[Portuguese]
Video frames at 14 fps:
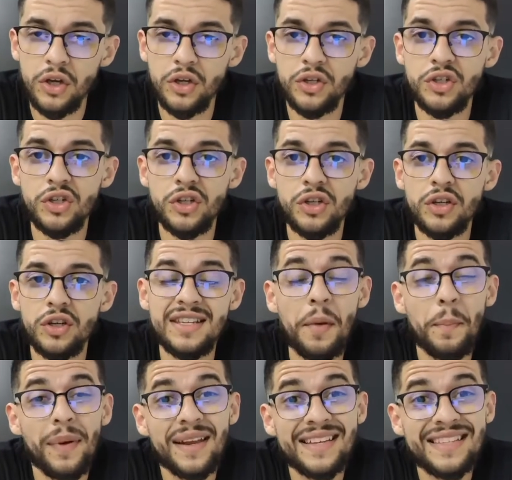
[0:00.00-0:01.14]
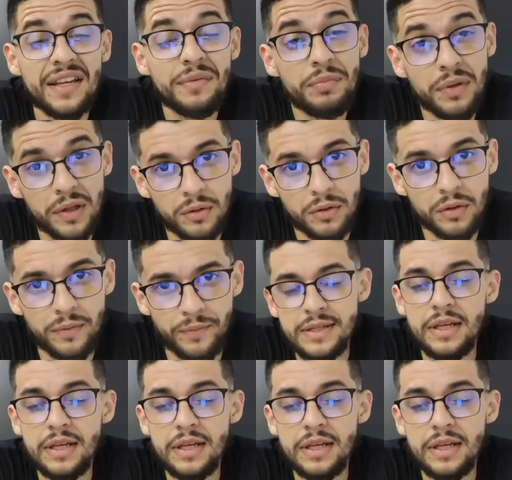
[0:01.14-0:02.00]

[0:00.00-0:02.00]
de ser percebido.